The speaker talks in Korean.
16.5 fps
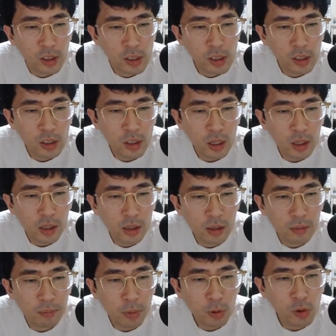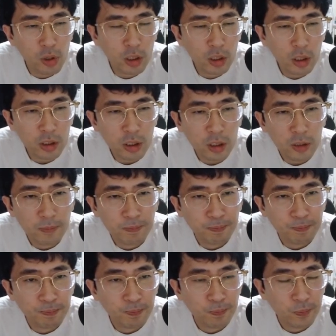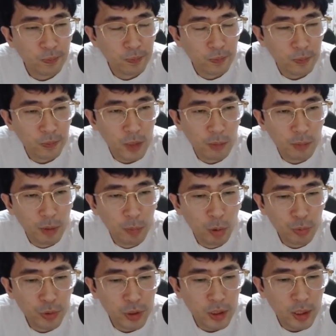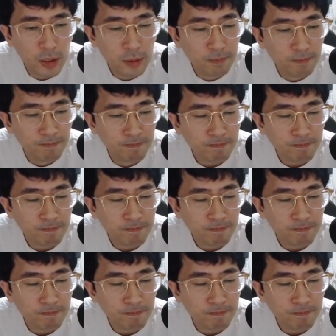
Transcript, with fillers: 일단 포를 넘겨서 한번 봅시다.